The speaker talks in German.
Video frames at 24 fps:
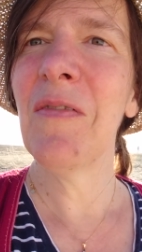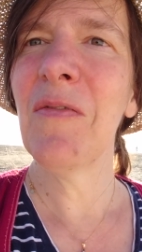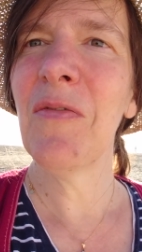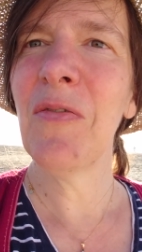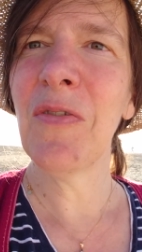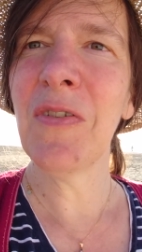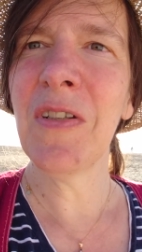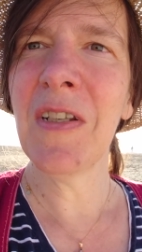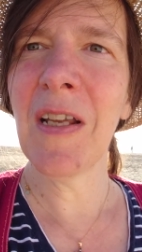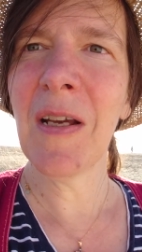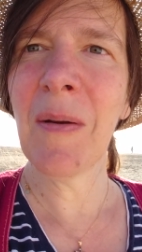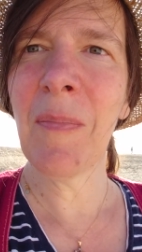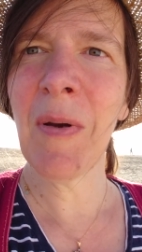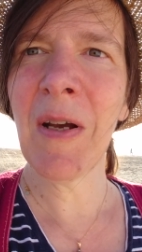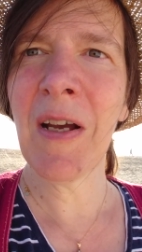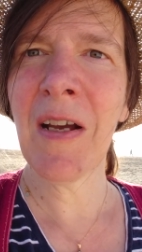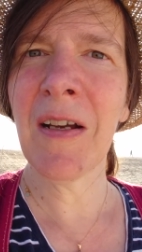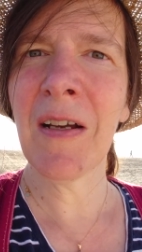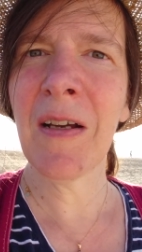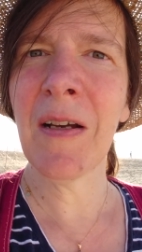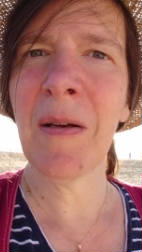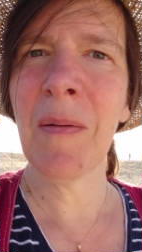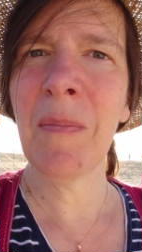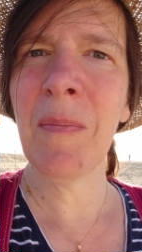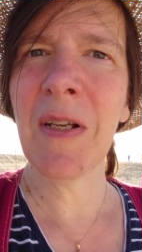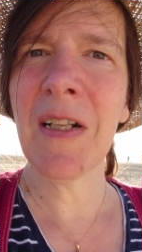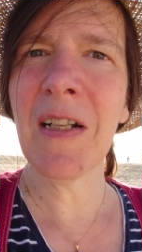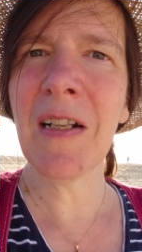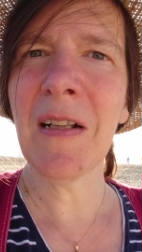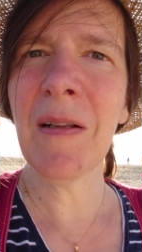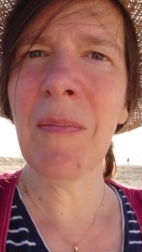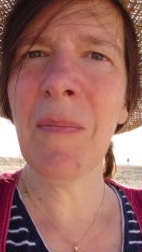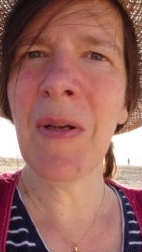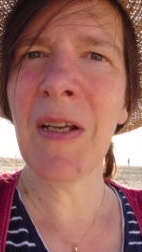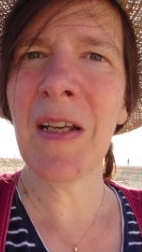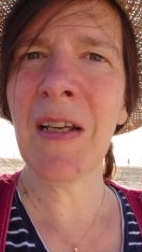wunderbare
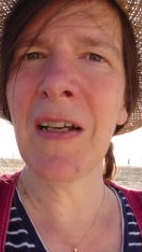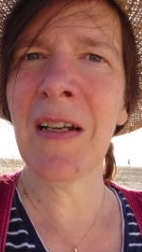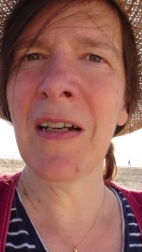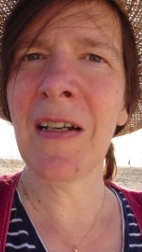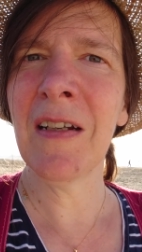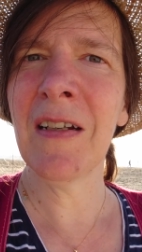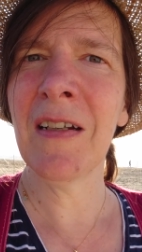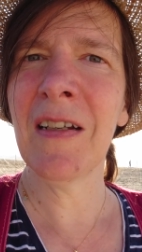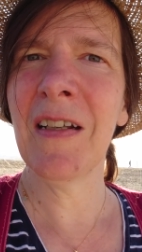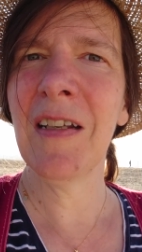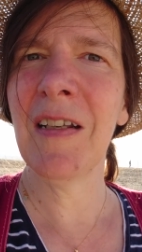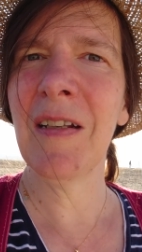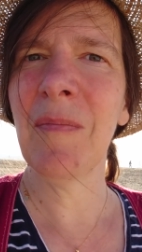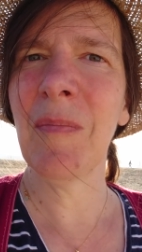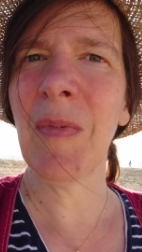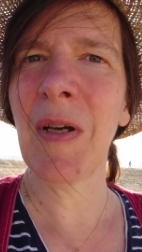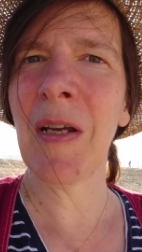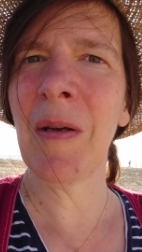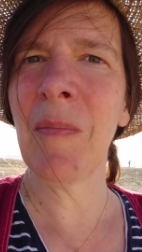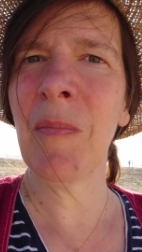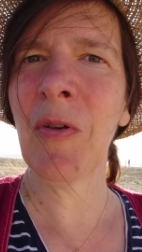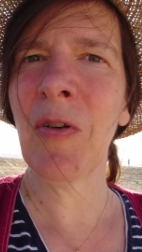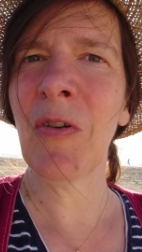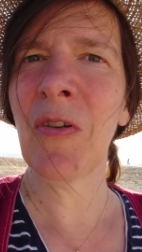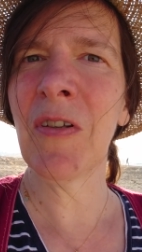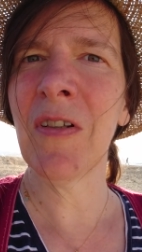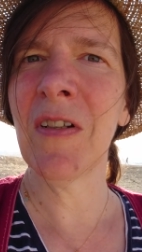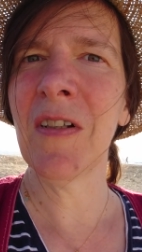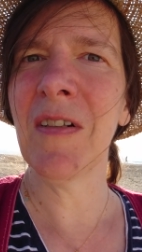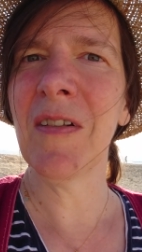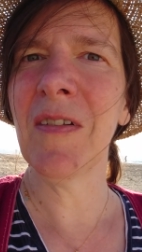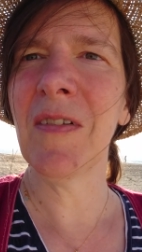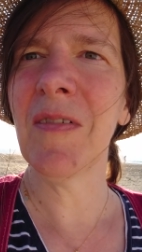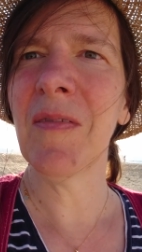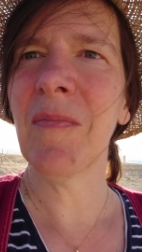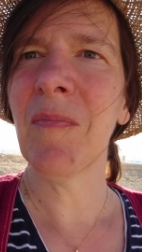Mittelmeer in meinem
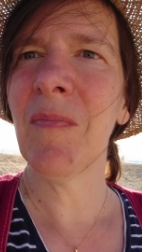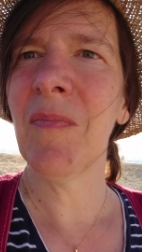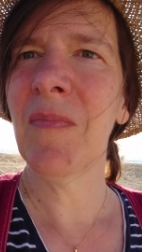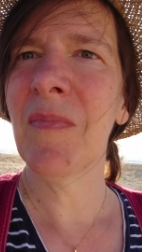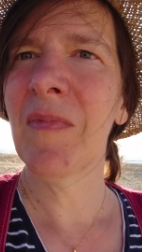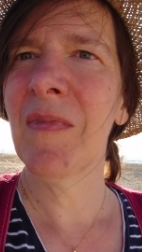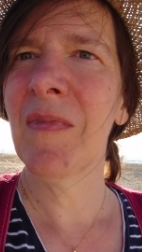Rücken.